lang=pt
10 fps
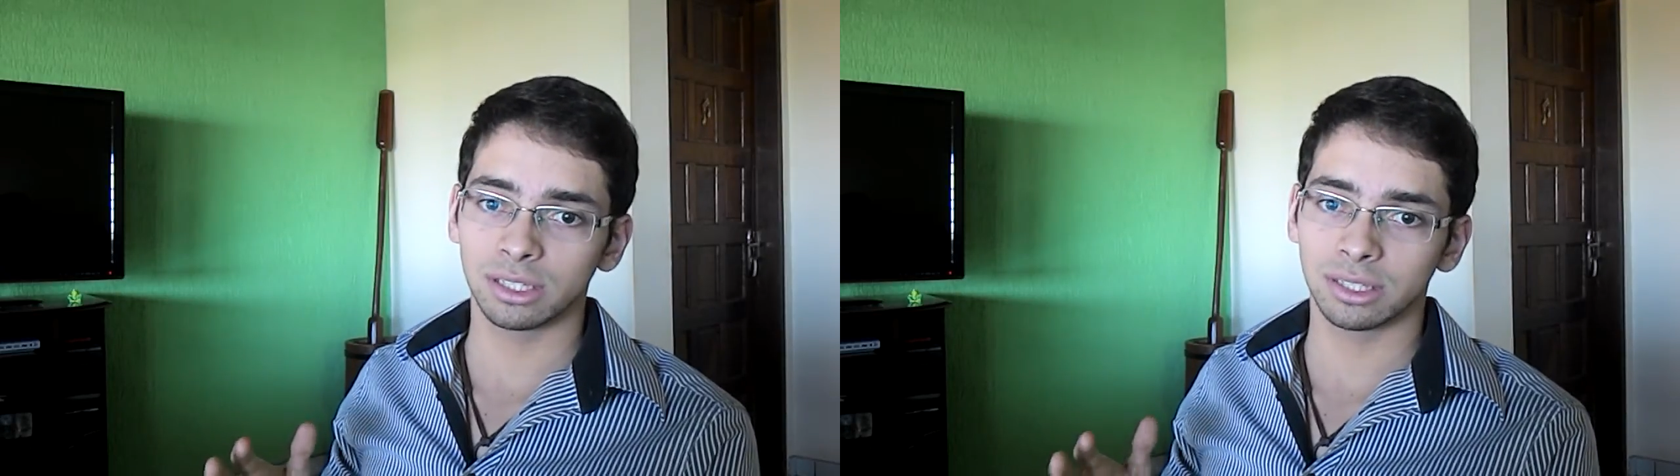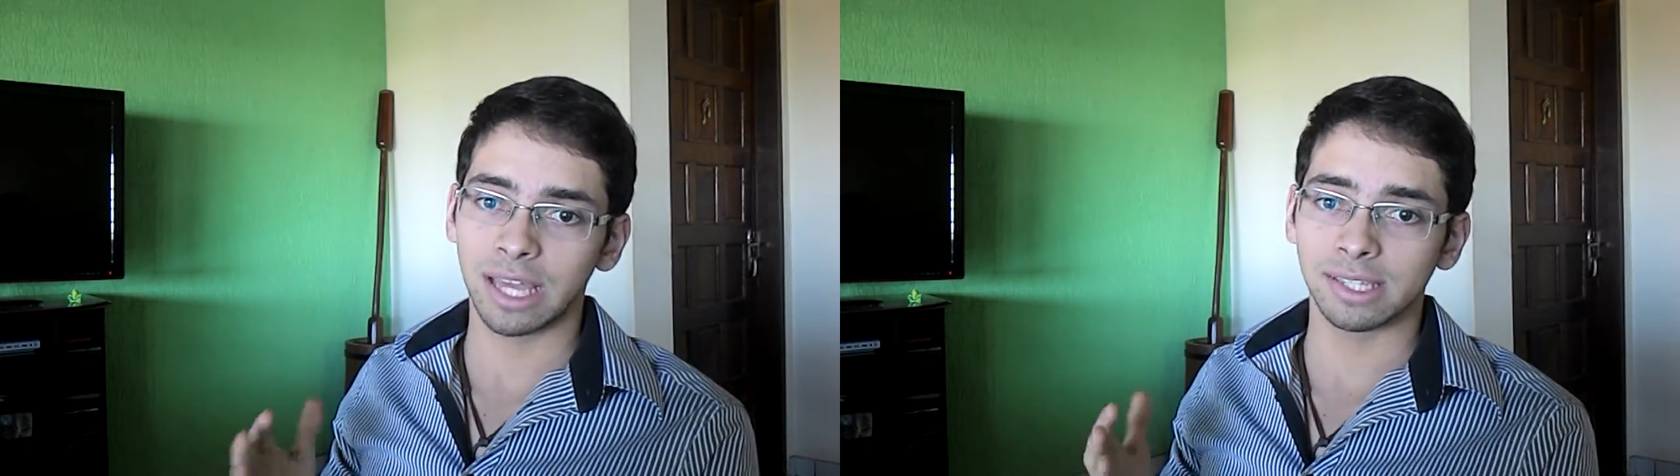
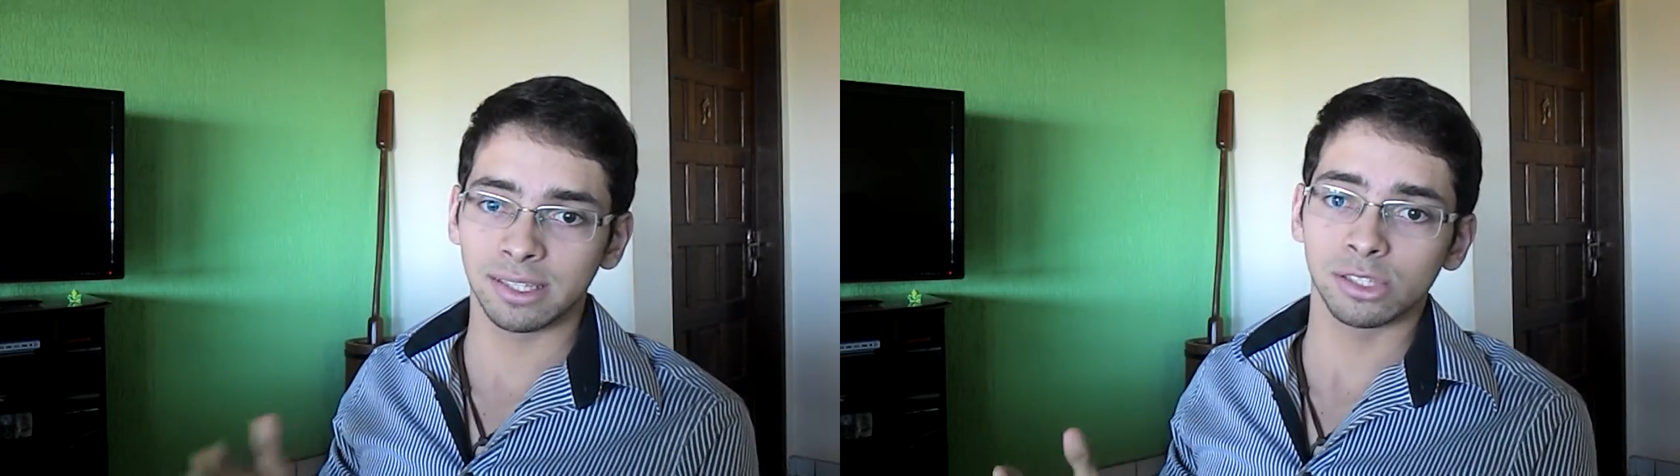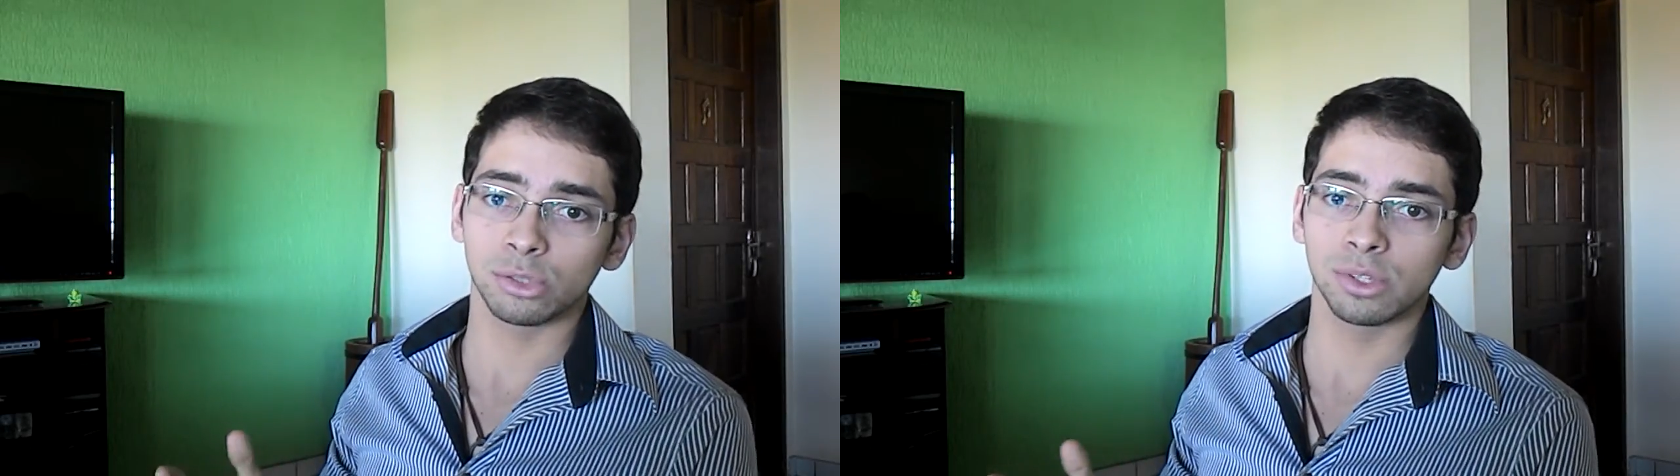dessa
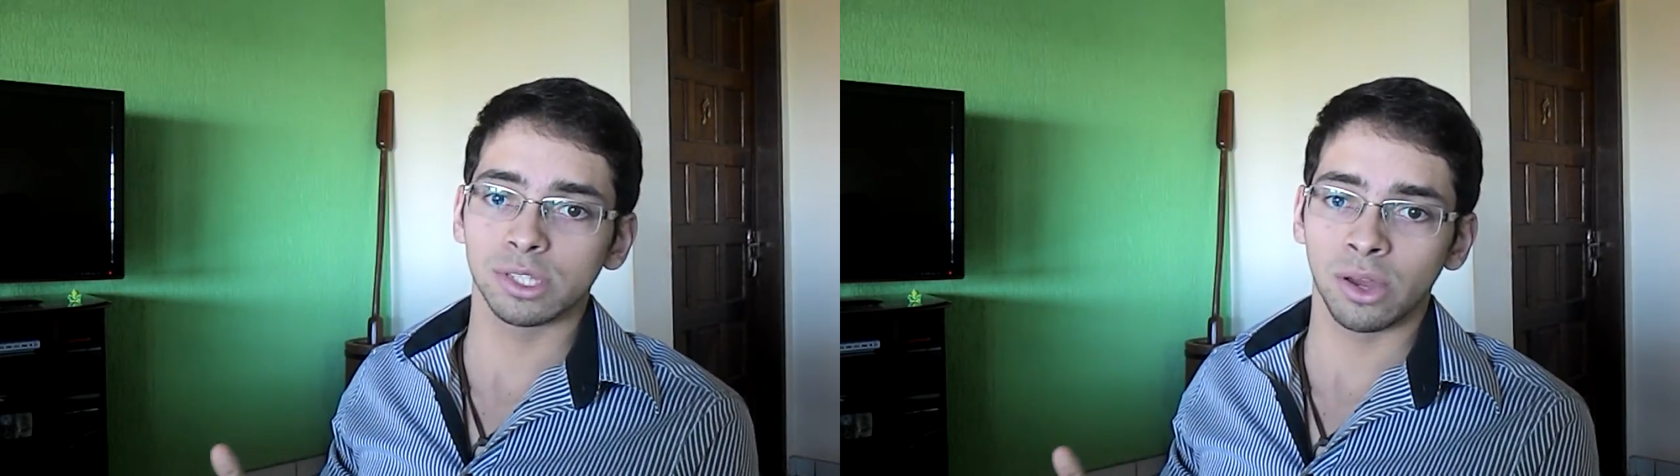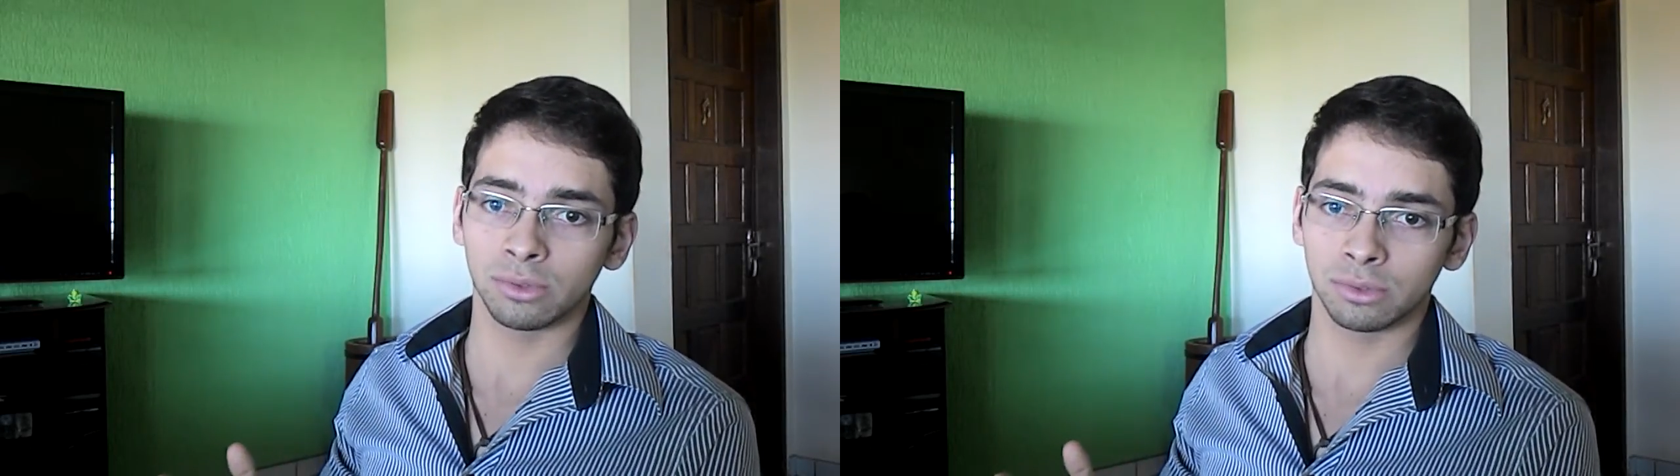
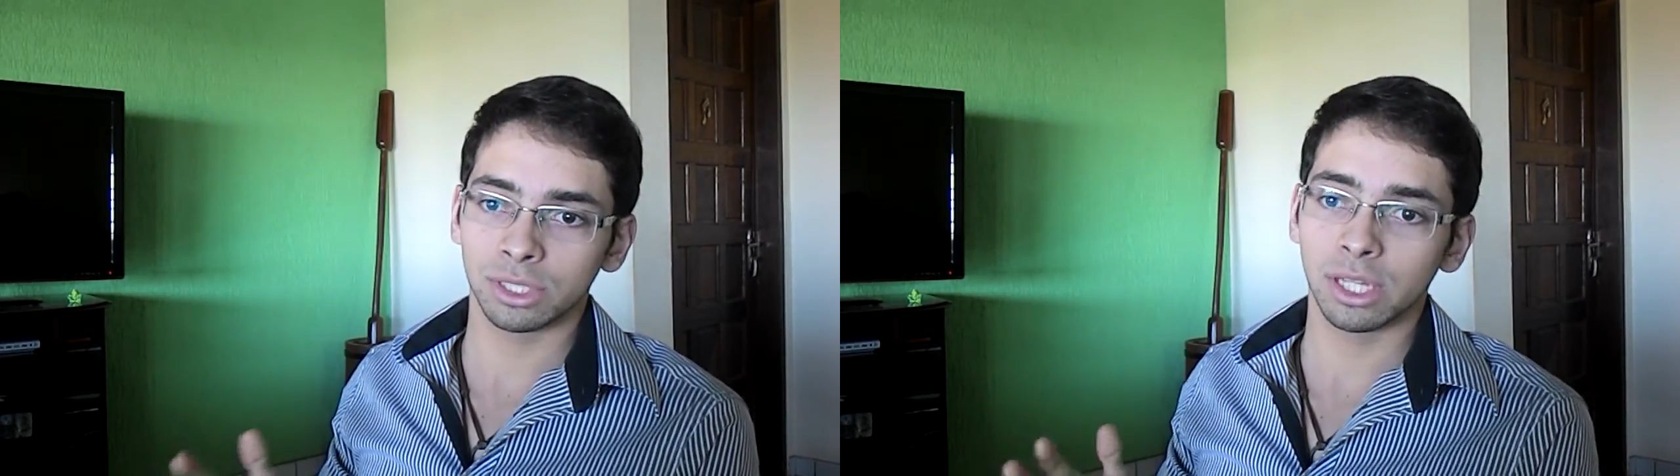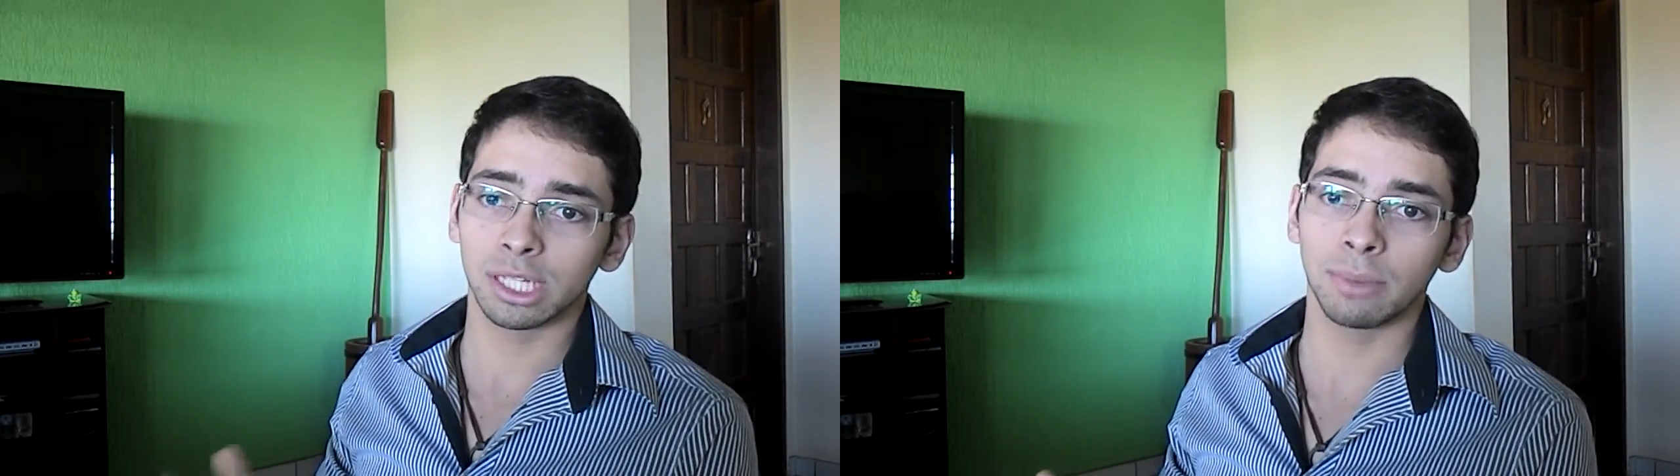destruição de
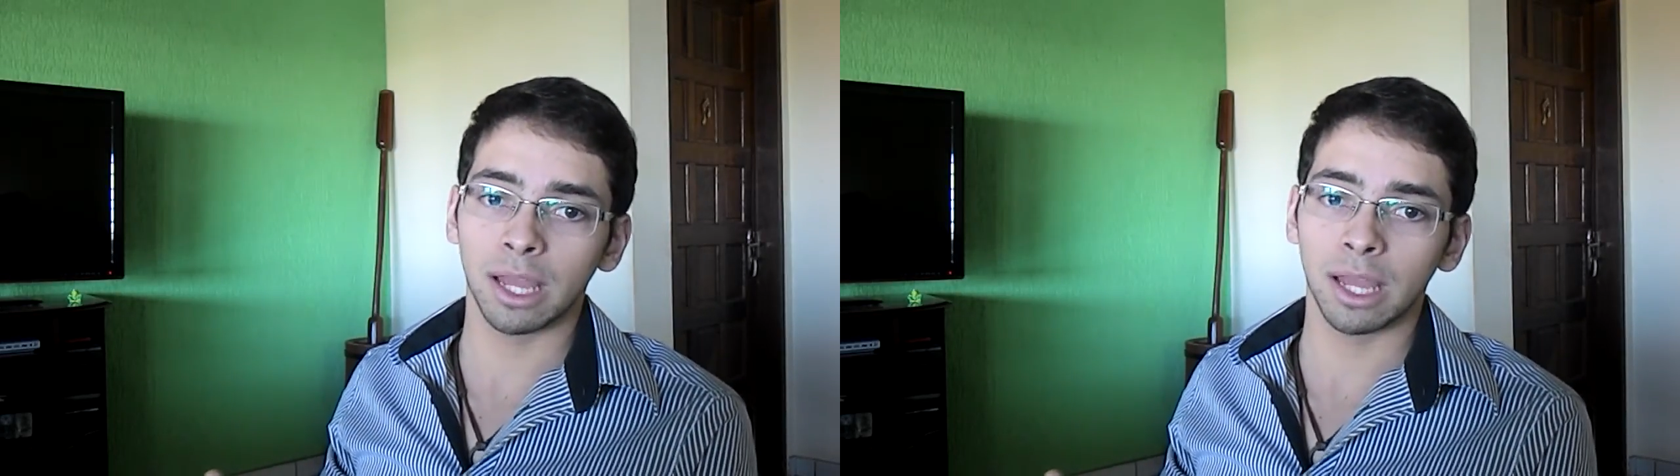determinados